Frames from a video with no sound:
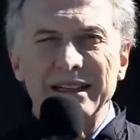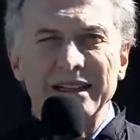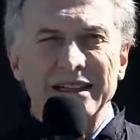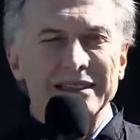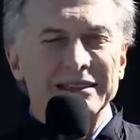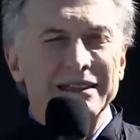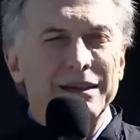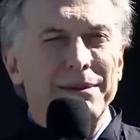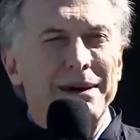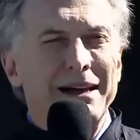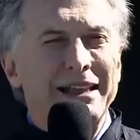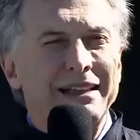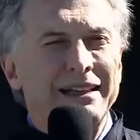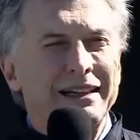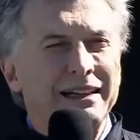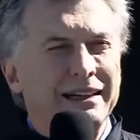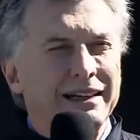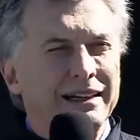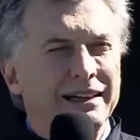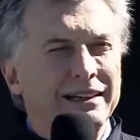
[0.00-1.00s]
que esa
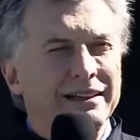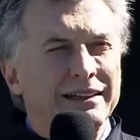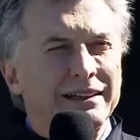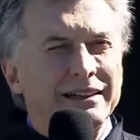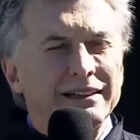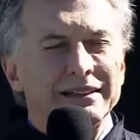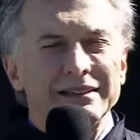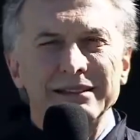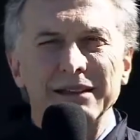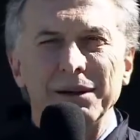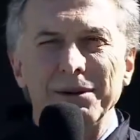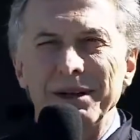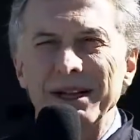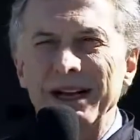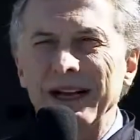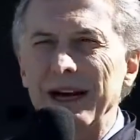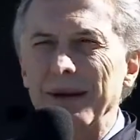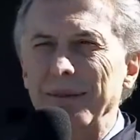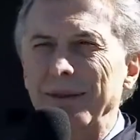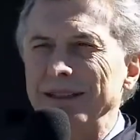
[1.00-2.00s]
madre que se viene
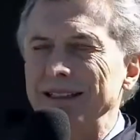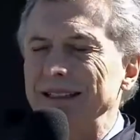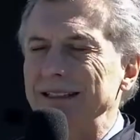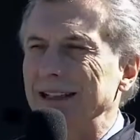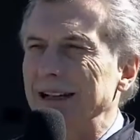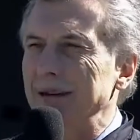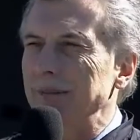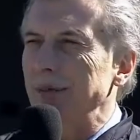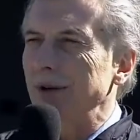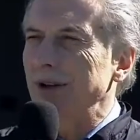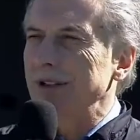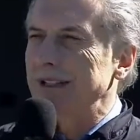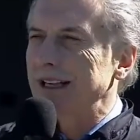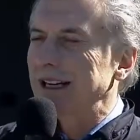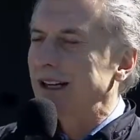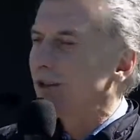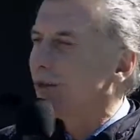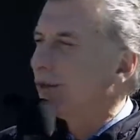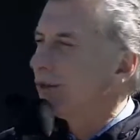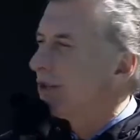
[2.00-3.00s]
a capacitar pueda
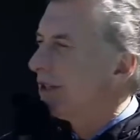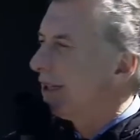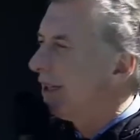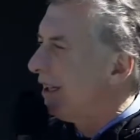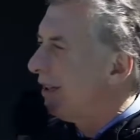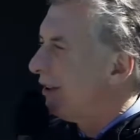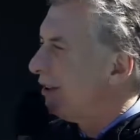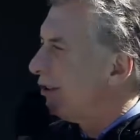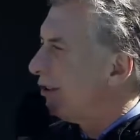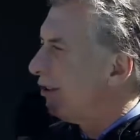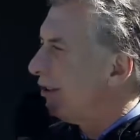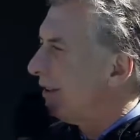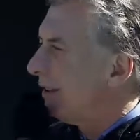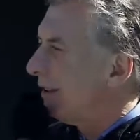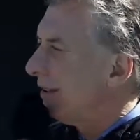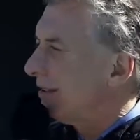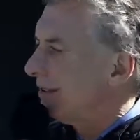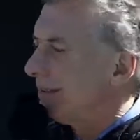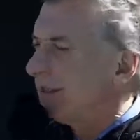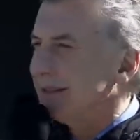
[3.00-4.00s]
traer a su chiquito
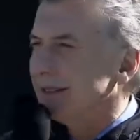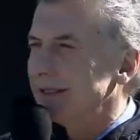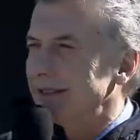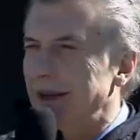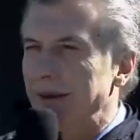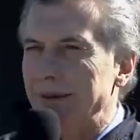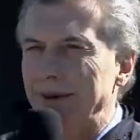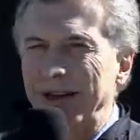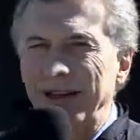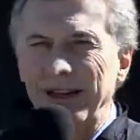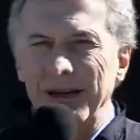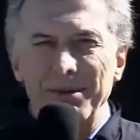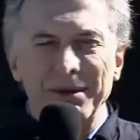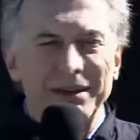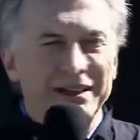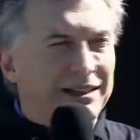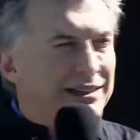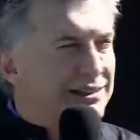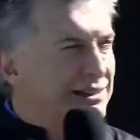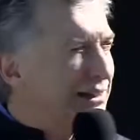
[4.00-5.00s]
y saber que
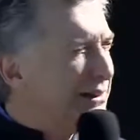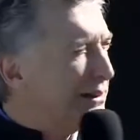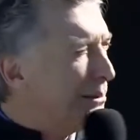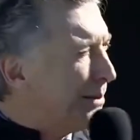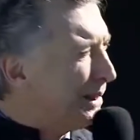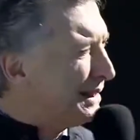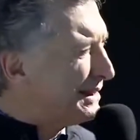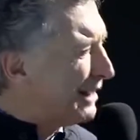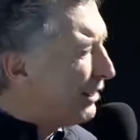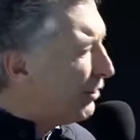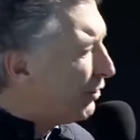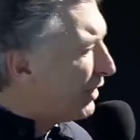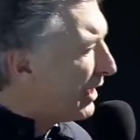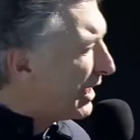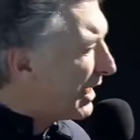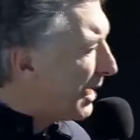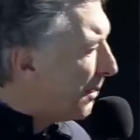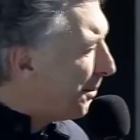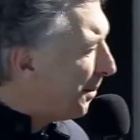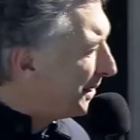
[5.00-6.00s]
mientras ella se pasa
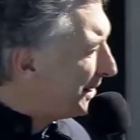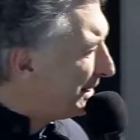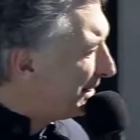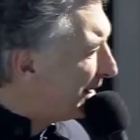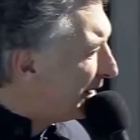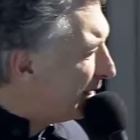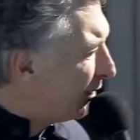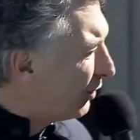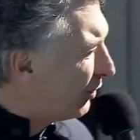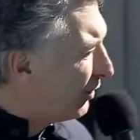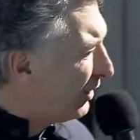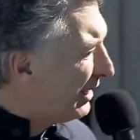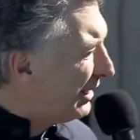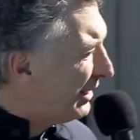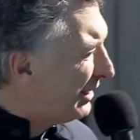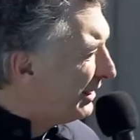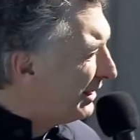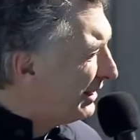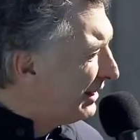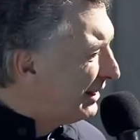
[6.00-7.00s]
horas
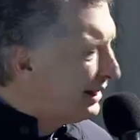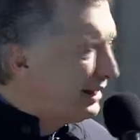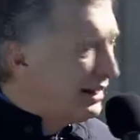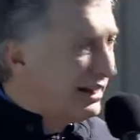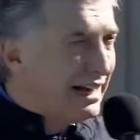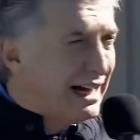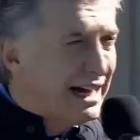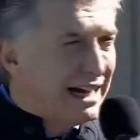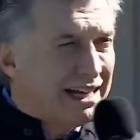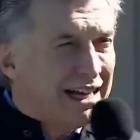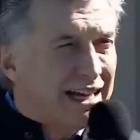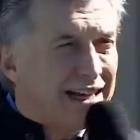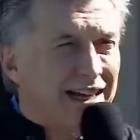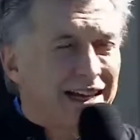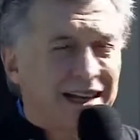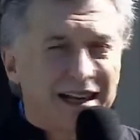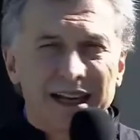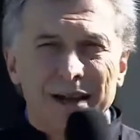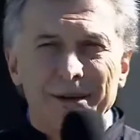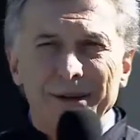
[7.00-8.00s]
capacitándose, hay
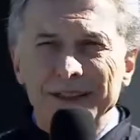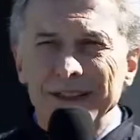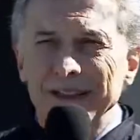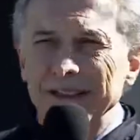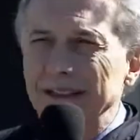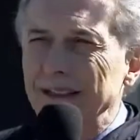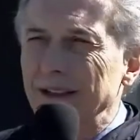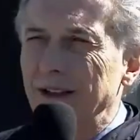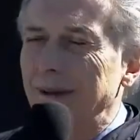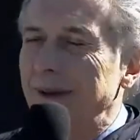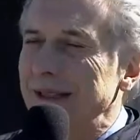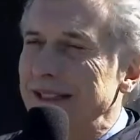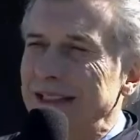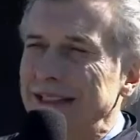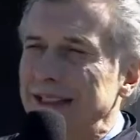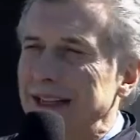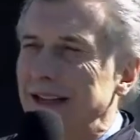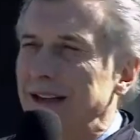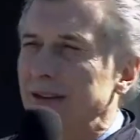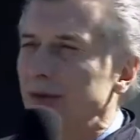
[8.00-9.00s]
alguien que la lo va a
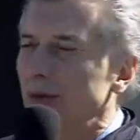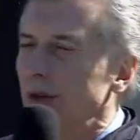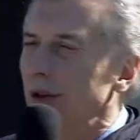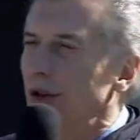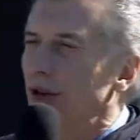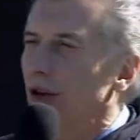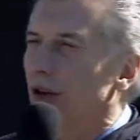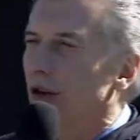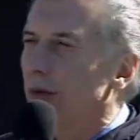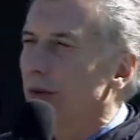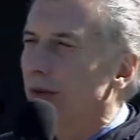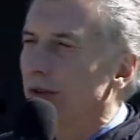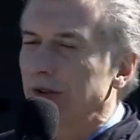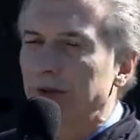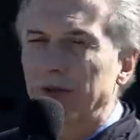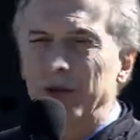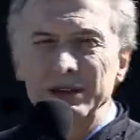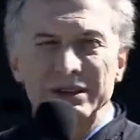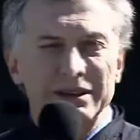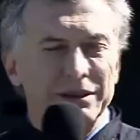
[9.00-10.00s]
tratar a su hijo como si
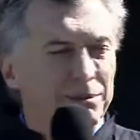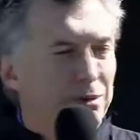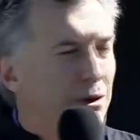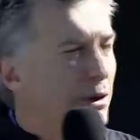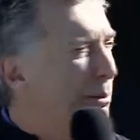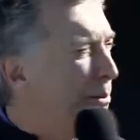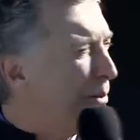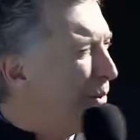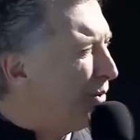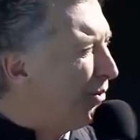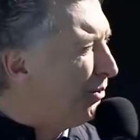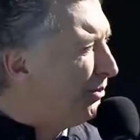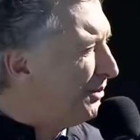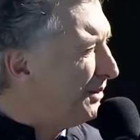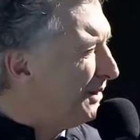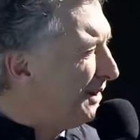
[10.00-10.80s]
fuese propio.